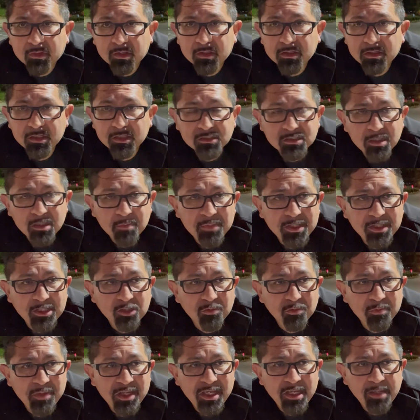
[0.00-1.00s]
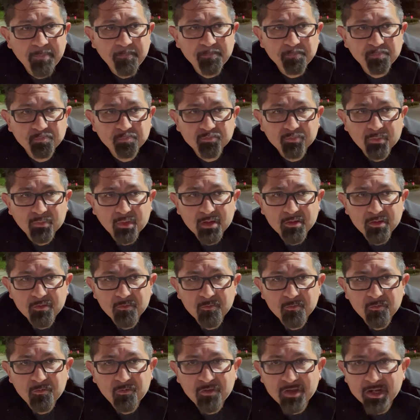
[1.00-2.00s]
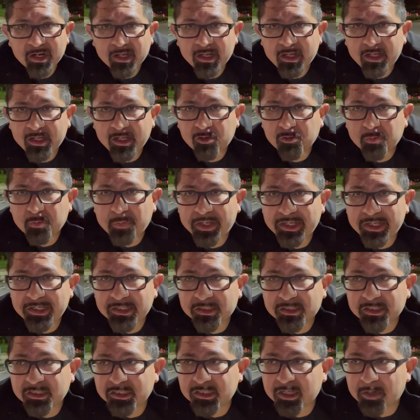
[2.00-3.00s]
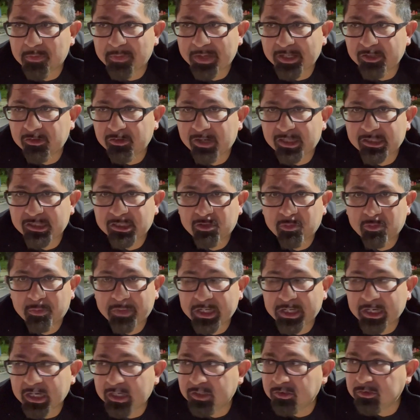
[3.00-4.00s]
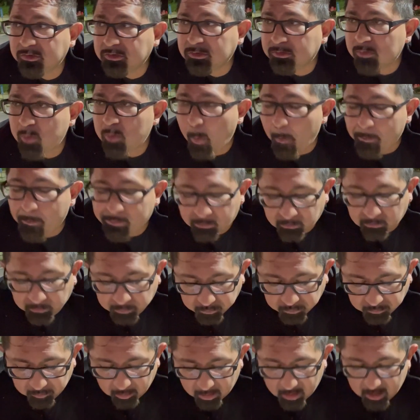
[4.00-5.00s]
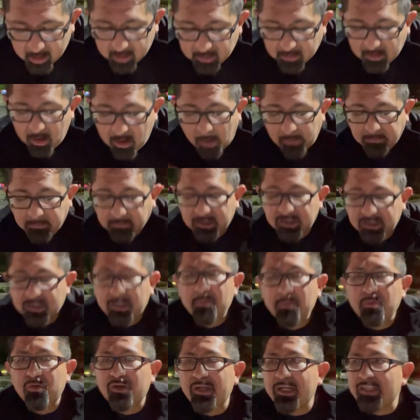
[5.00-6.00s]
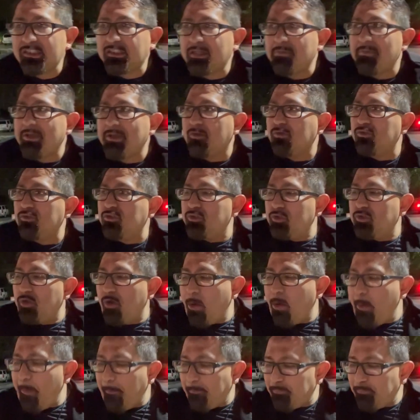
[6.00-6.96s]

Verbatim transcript: que están viéndome fuera en los países hermanos latinoamericanos. Esta hamburguesa me costó